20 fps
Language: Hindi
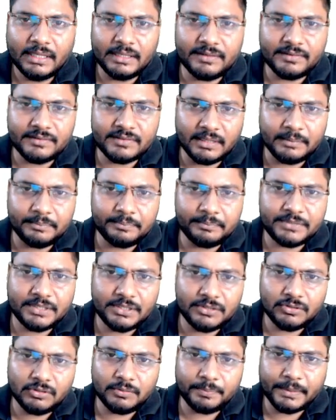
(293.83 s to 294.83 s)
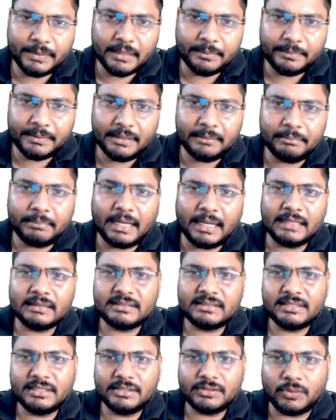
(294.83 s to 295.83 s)
इन सब चीज़ों पर भी
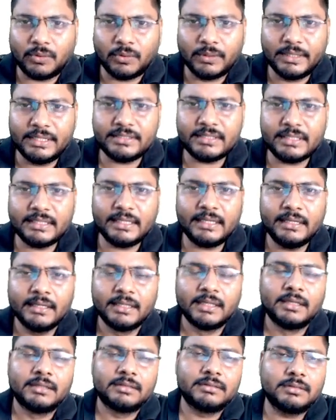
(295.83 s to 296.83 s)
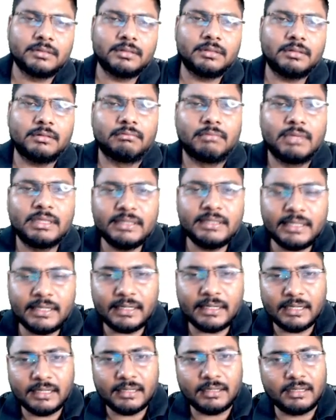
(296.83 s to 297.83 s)
बातचीत होनी चाहिए जो
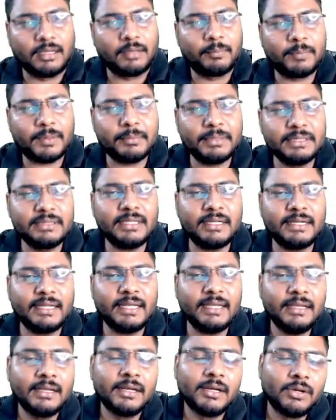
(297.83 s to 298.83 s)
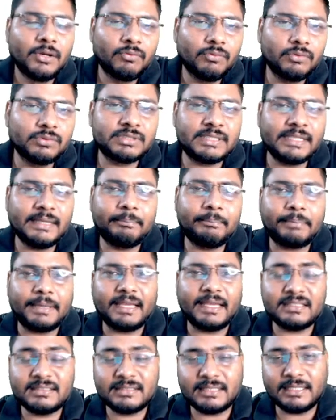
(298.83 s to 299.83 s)
मंदिर प्रबंधन है उसके
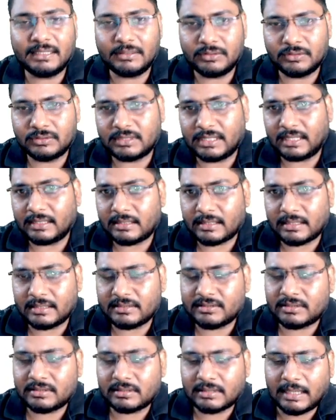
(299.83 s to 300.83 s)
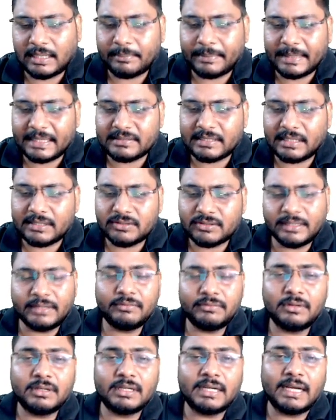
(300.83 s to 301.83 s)
पैसे उसका ट्रस्ट का पैसा जो है
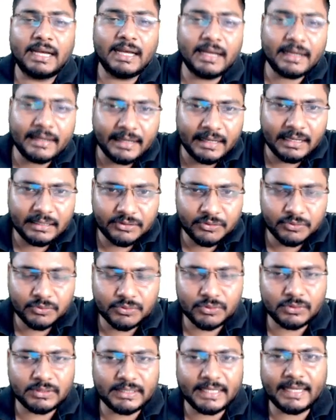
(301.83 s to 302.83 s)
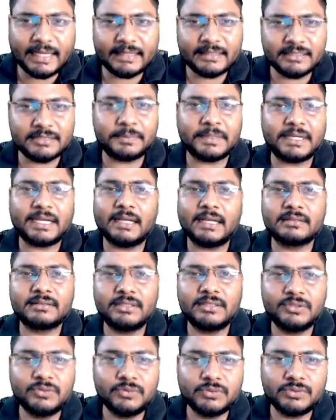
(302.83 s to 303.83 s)
वो कहाँ कहाँ यूज़ होता है किस प्रकार
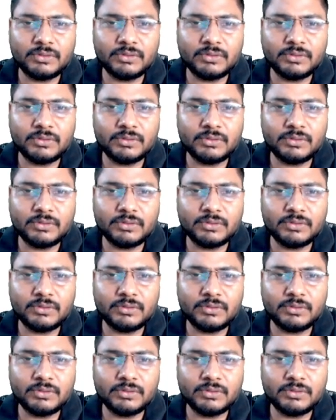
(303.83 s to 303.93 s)
से यूज़